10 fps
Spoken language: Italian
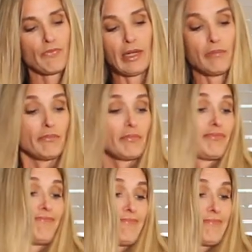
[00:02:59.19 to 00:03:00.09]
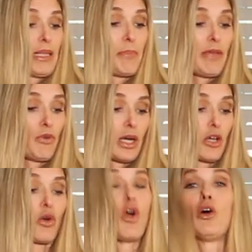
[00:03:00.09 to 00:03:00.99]
mm, la bevo a
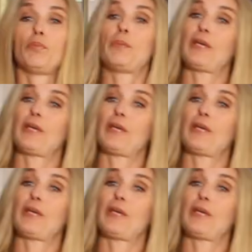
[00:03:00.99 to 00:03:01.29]
go go mi